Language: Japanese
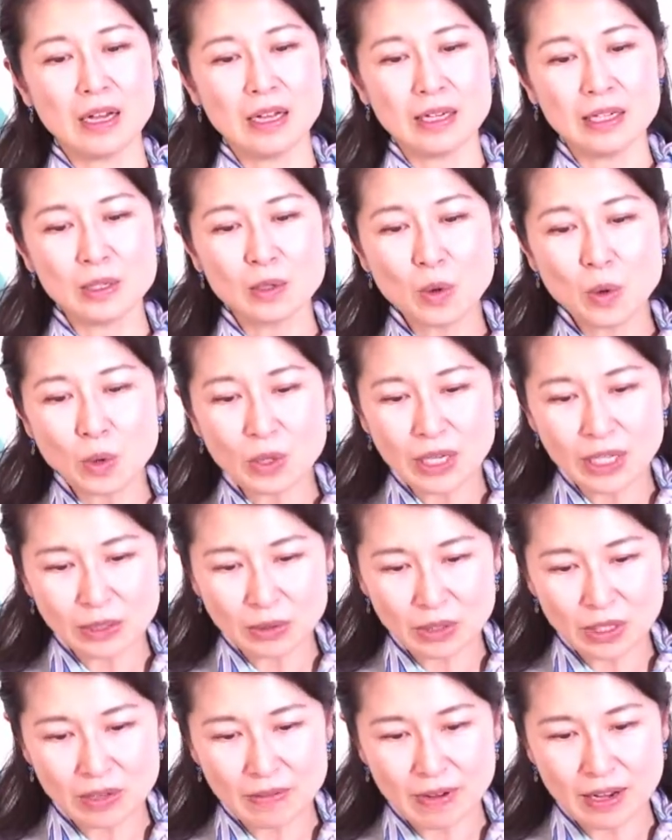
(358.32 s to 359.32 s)
利口な
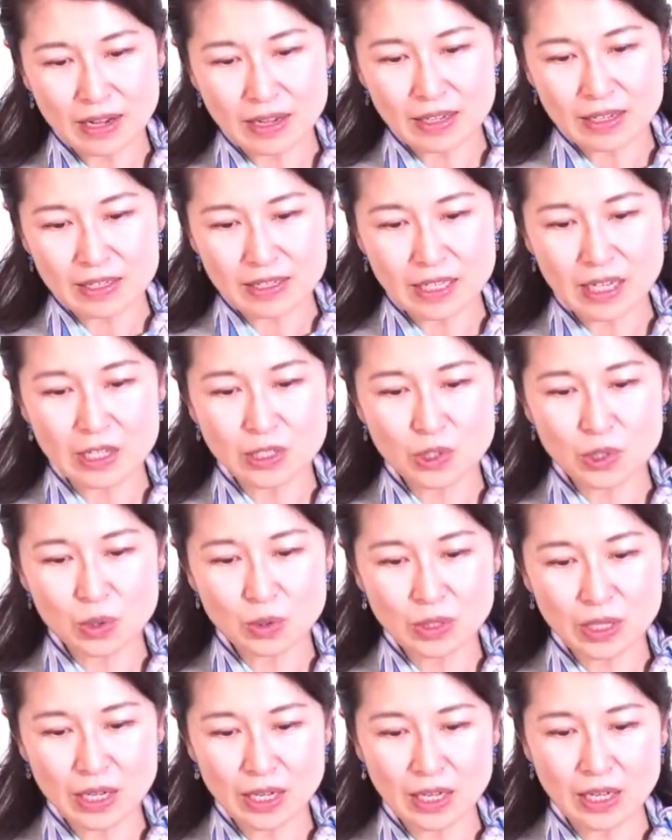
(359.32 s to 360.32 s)
トネは戦
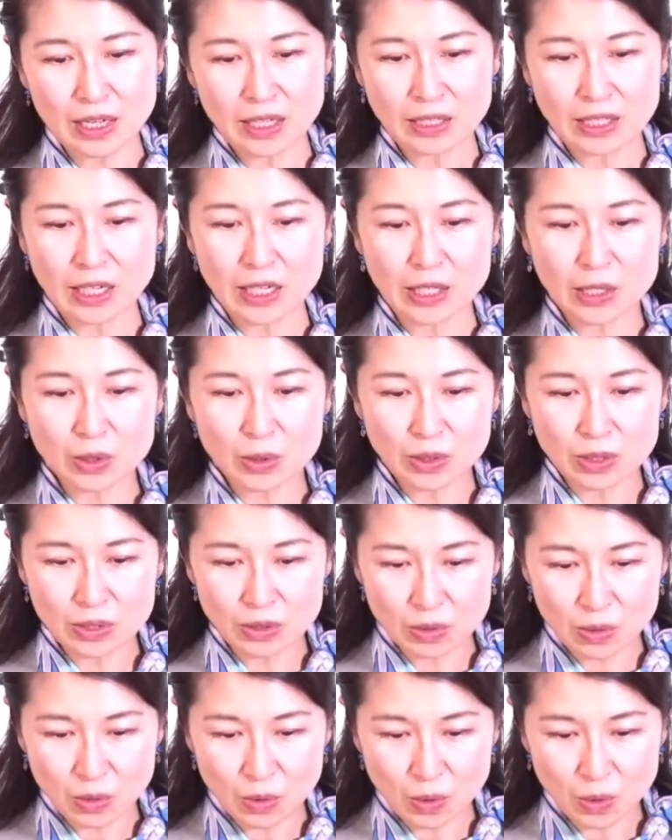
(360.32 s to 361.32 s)
場で敵のい
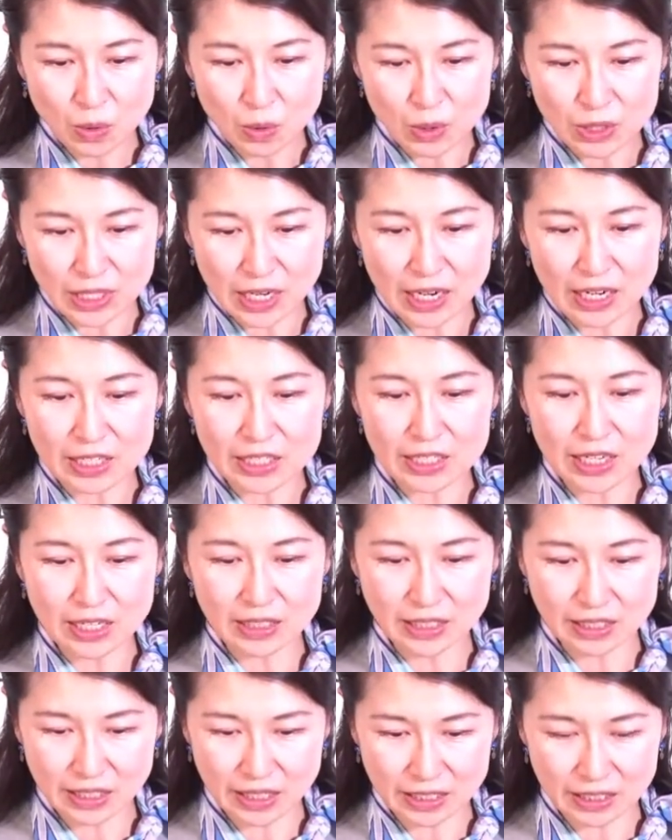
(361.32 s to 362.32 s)
るところを探し当
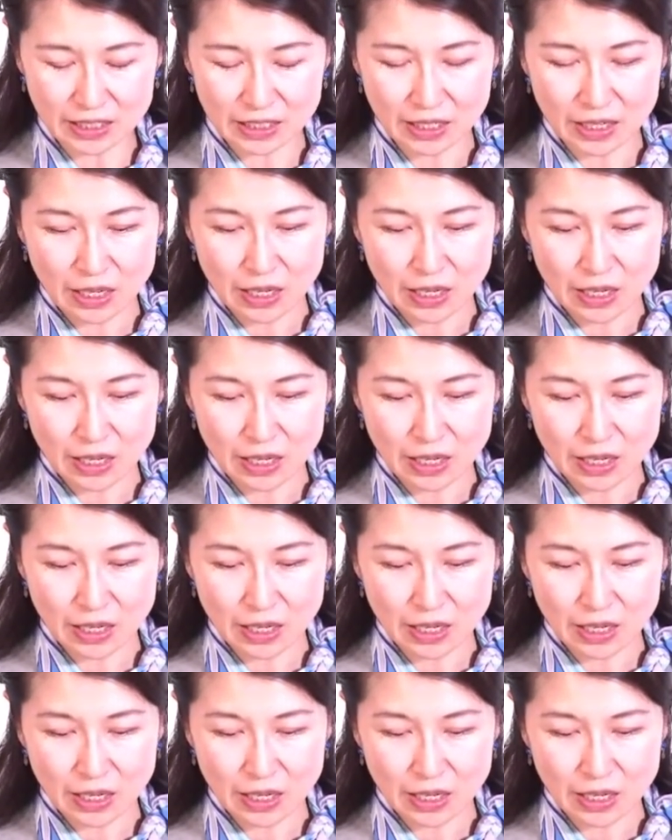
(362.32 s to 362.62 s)
てたり、